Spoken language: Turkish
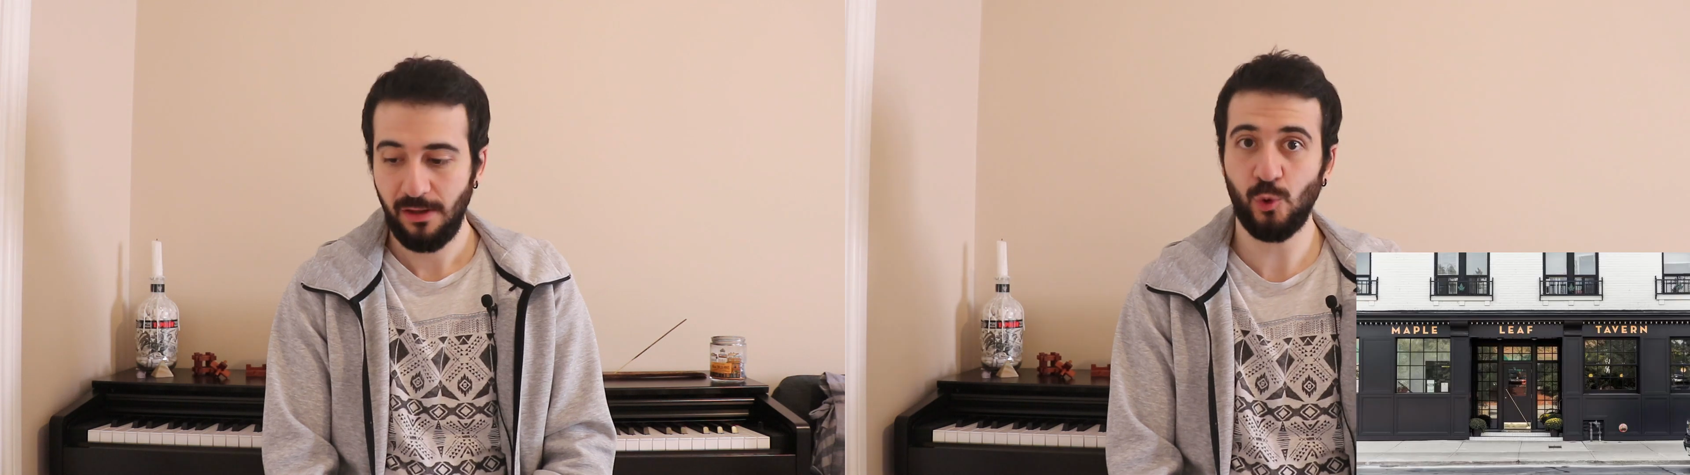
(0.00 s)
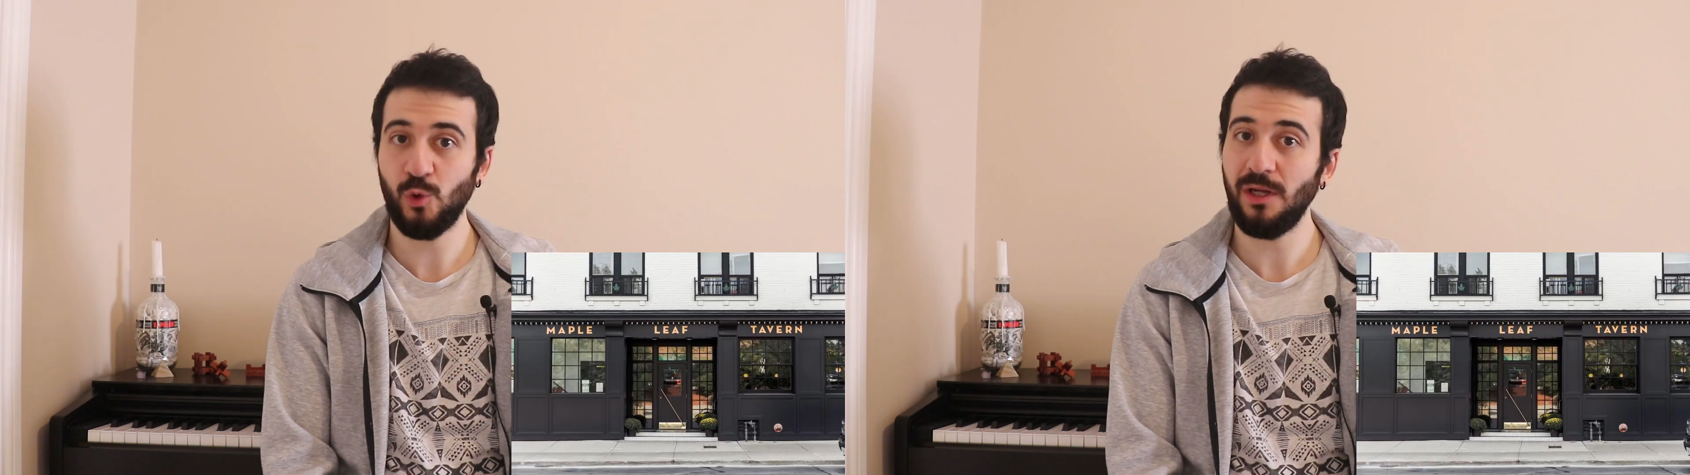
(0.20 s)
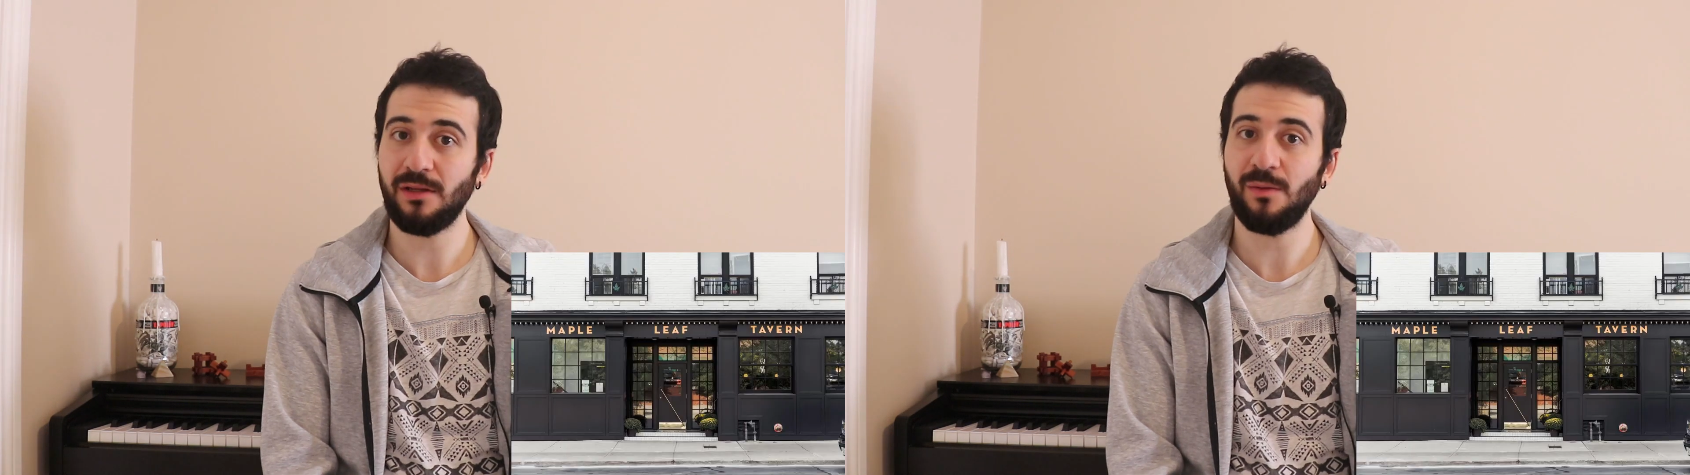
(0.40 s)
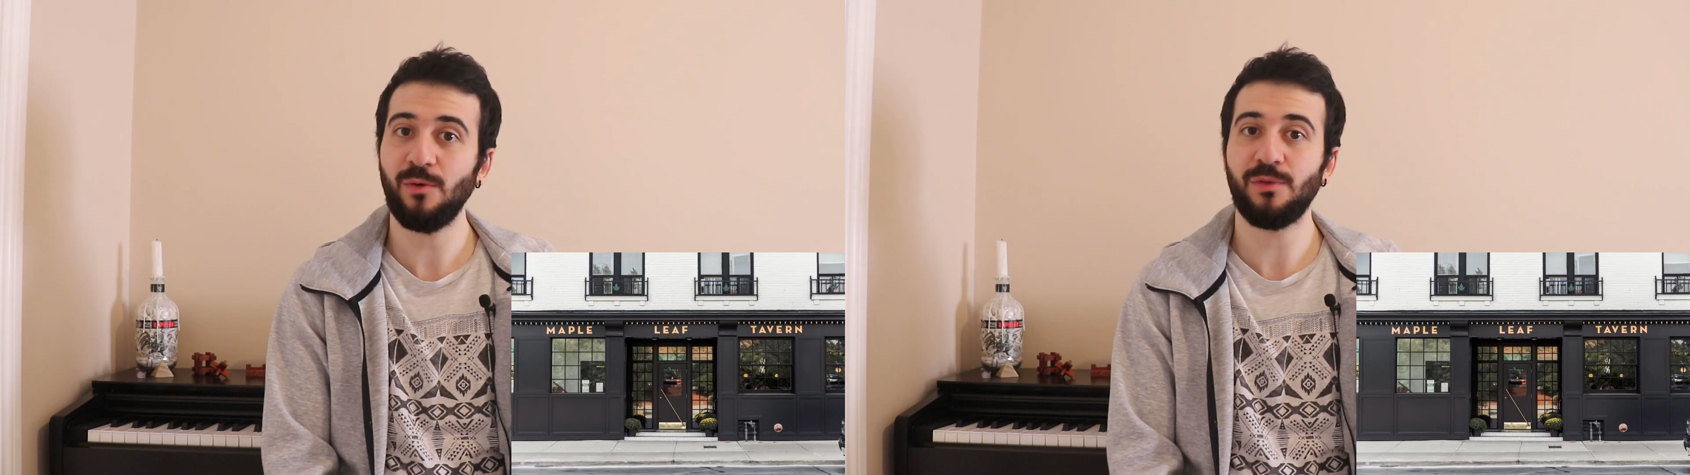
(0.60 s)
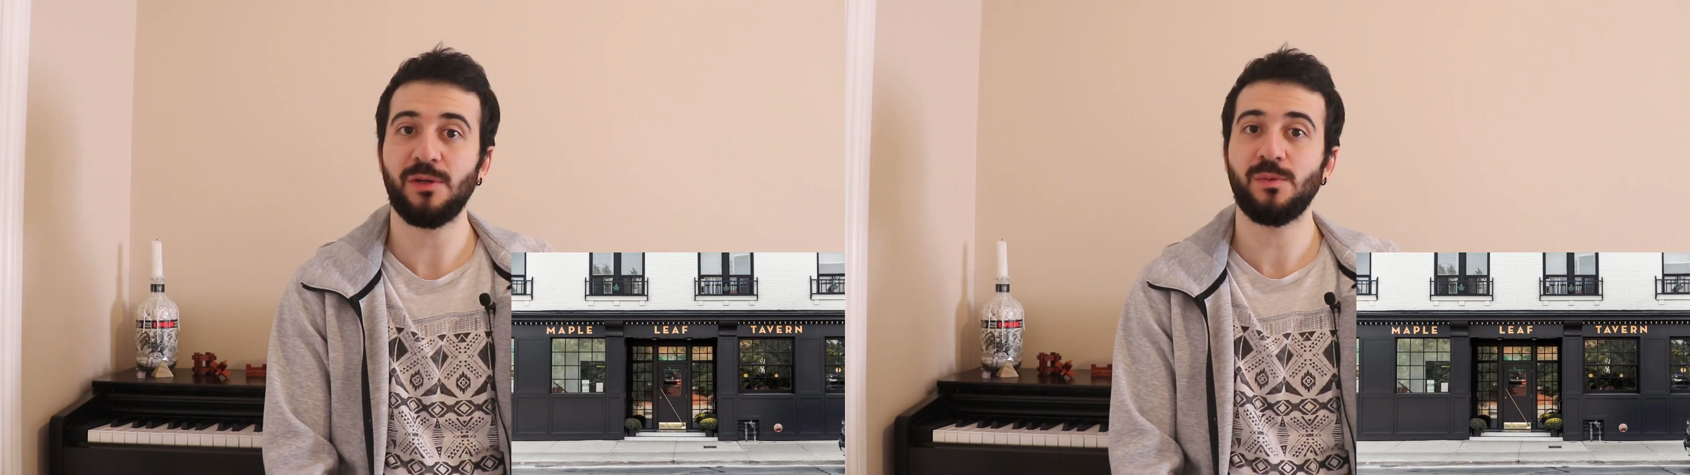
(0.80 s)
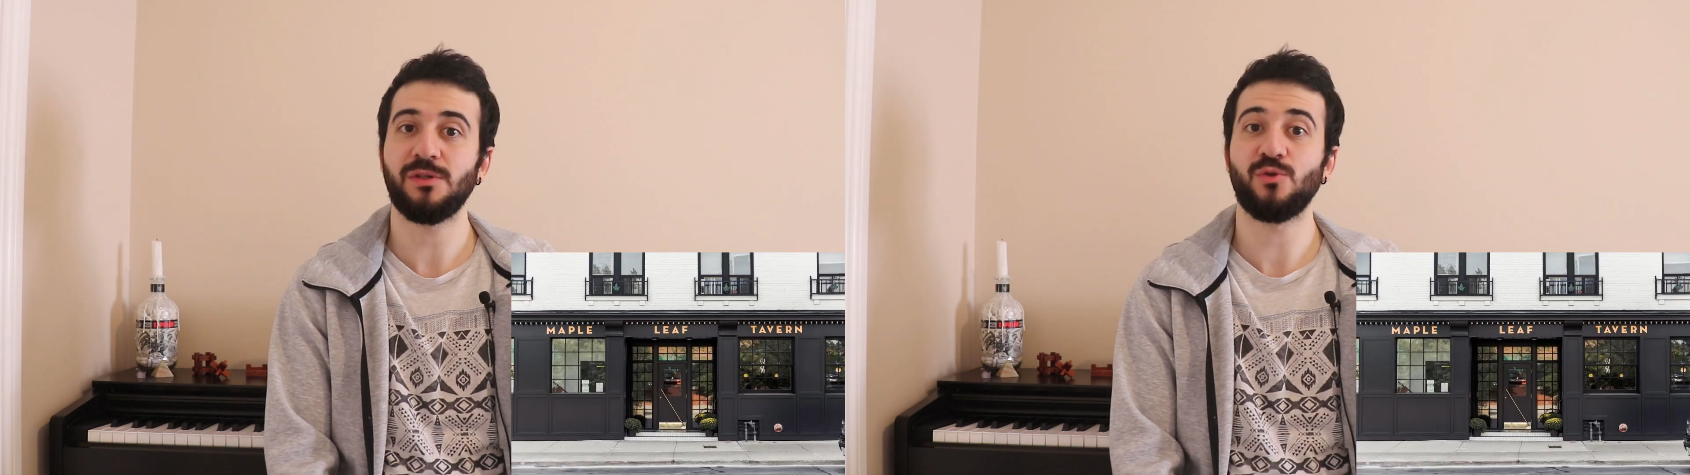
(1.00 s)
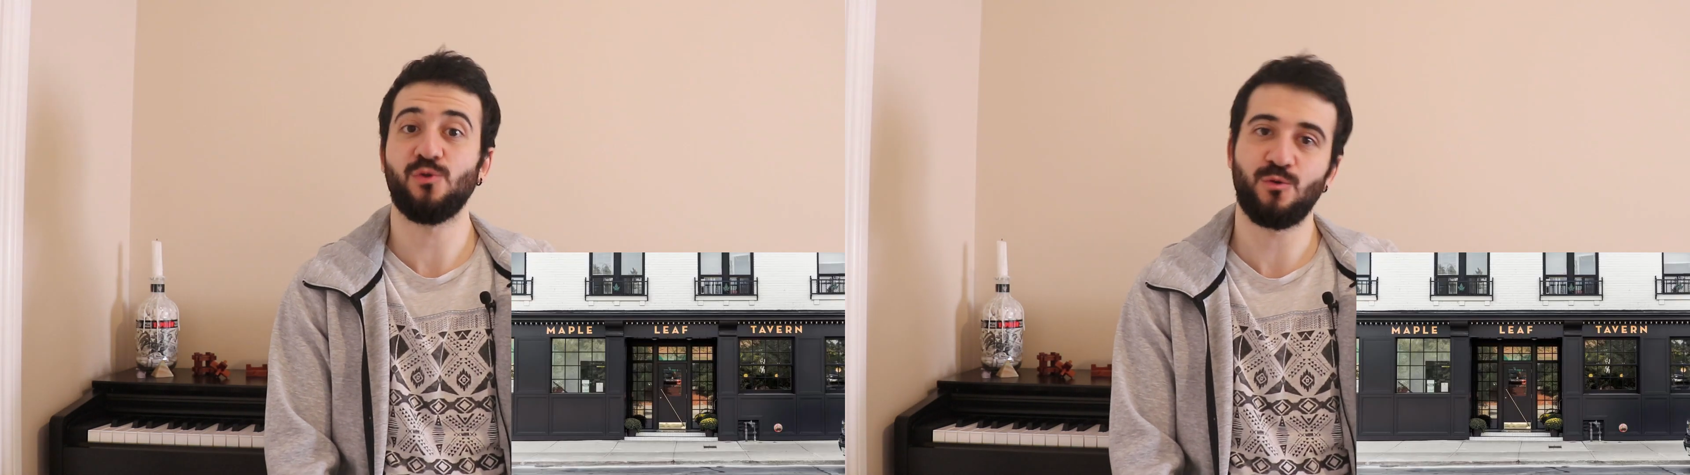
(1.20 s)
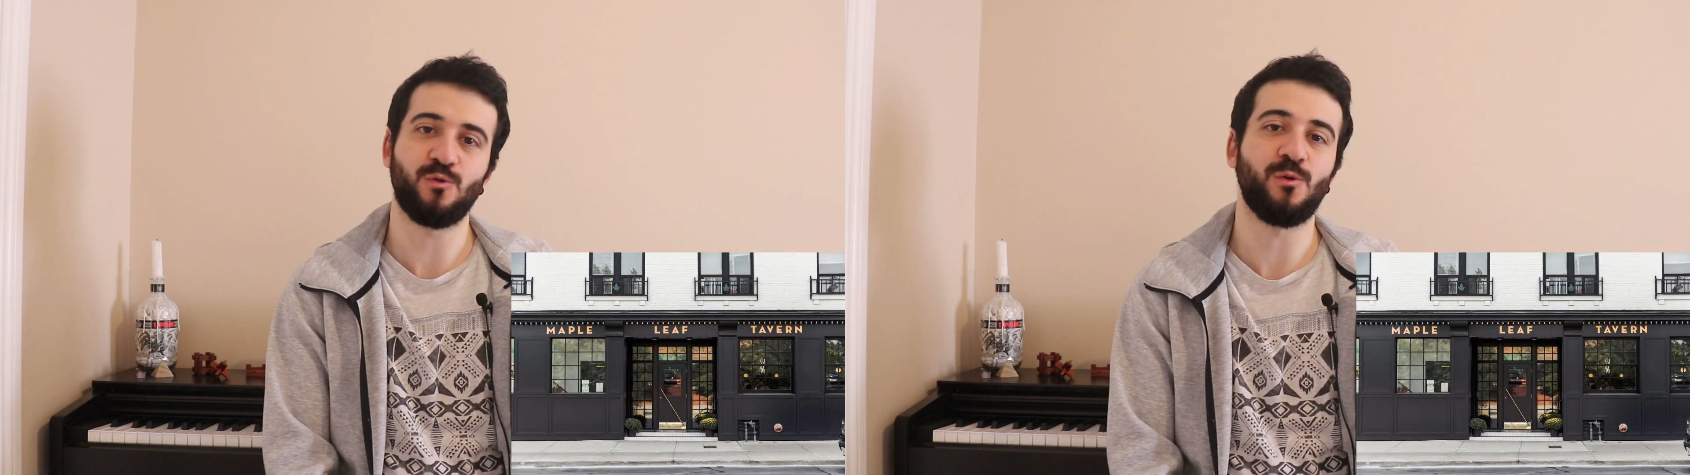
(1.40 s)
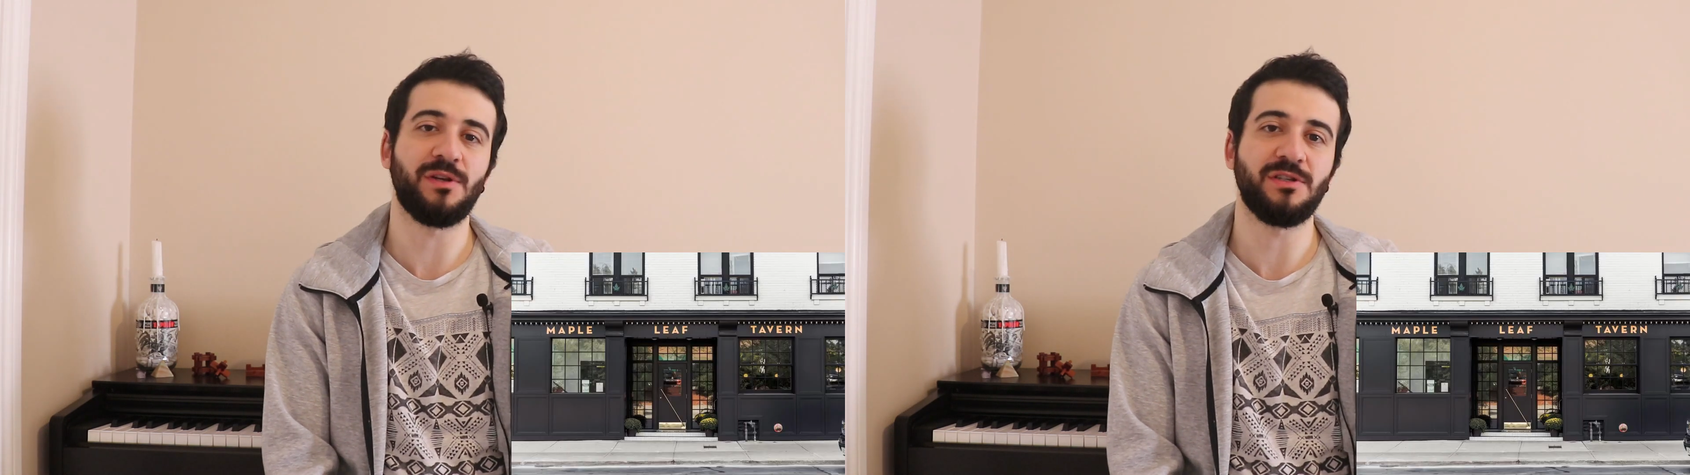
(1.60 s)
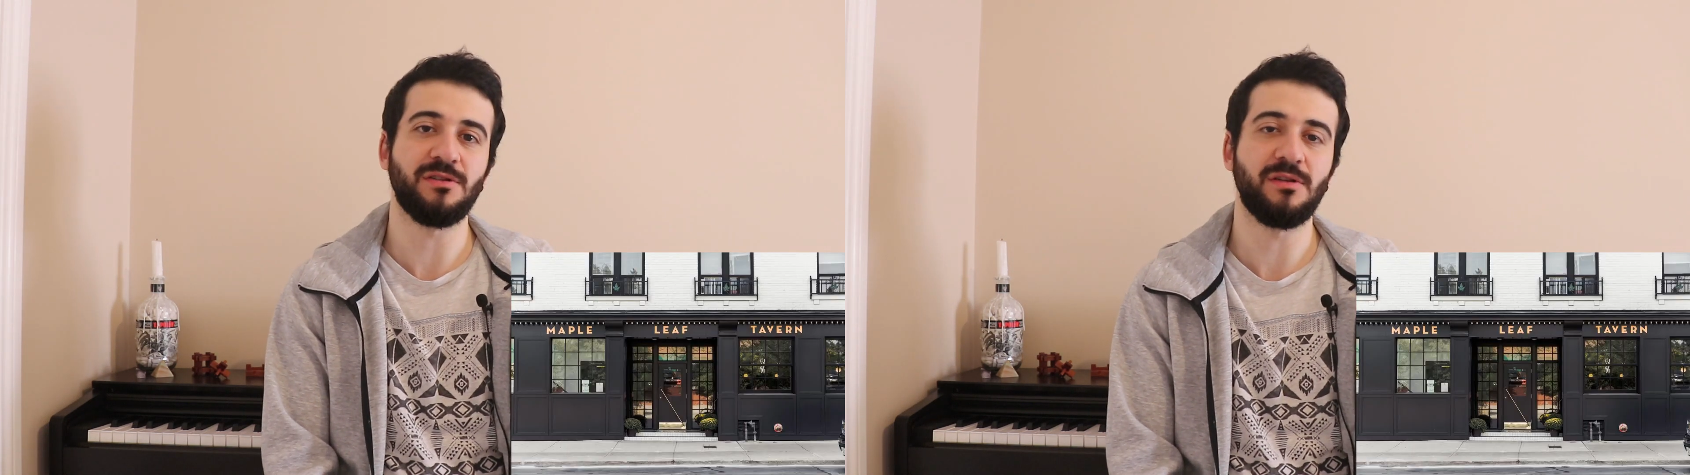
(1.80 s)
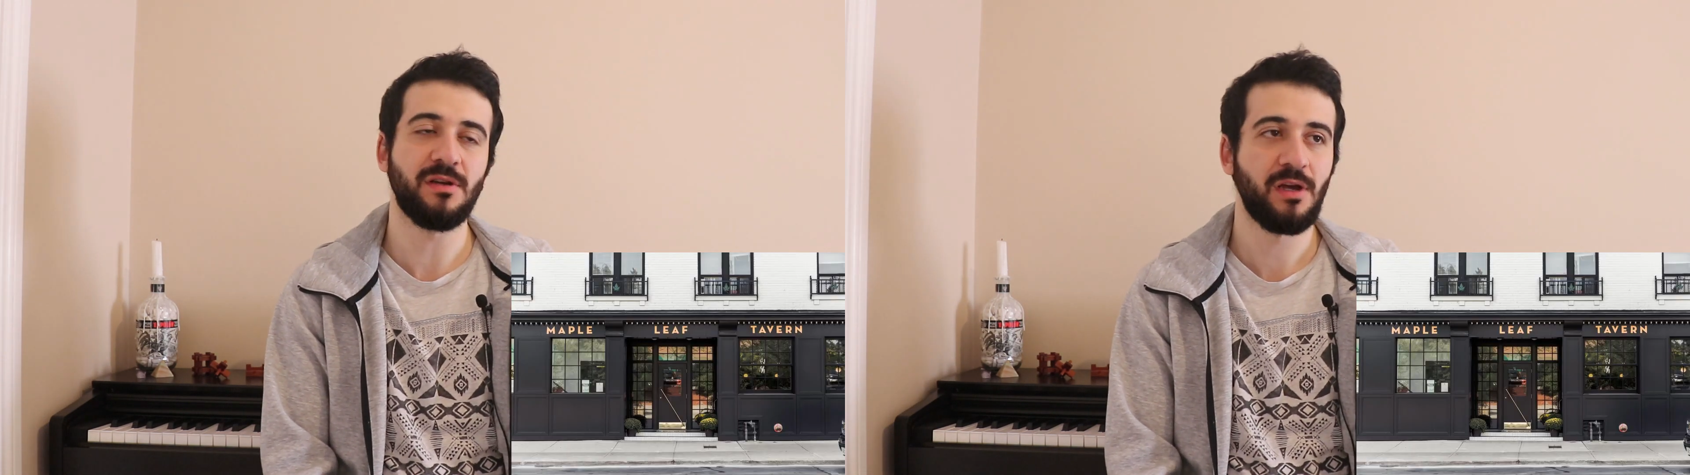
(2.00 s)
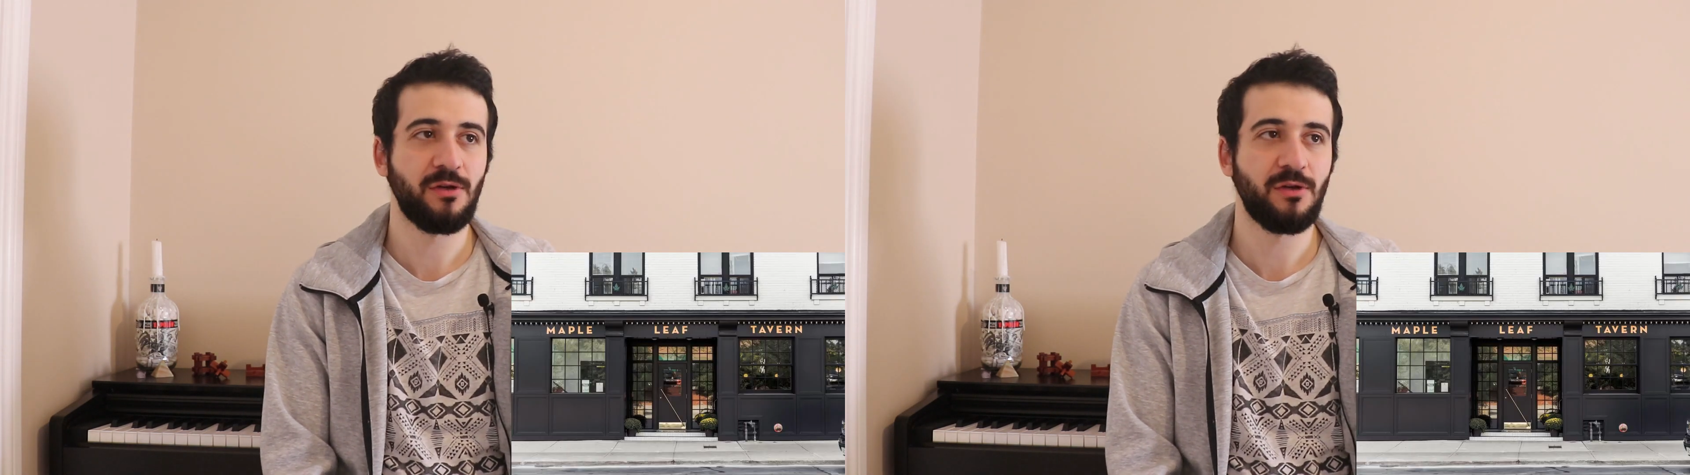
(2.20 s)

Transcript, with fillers: Güzeldi ama benim için çok zorlayıcıydı.